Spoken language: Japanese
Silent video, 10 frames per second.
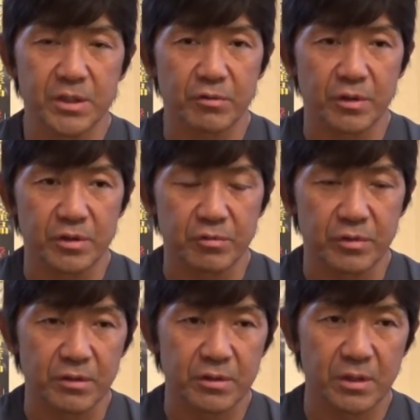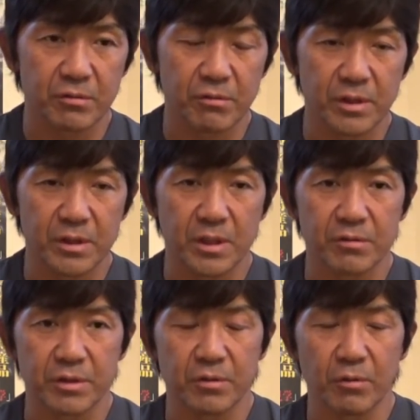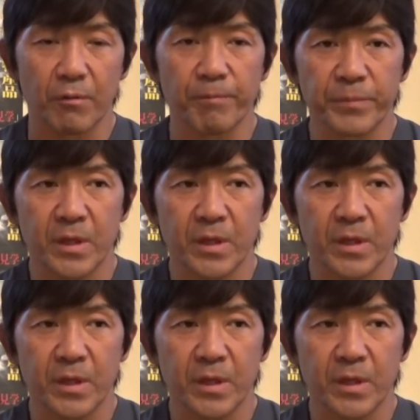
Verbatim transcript: い人たちのたくさんのエネルギーを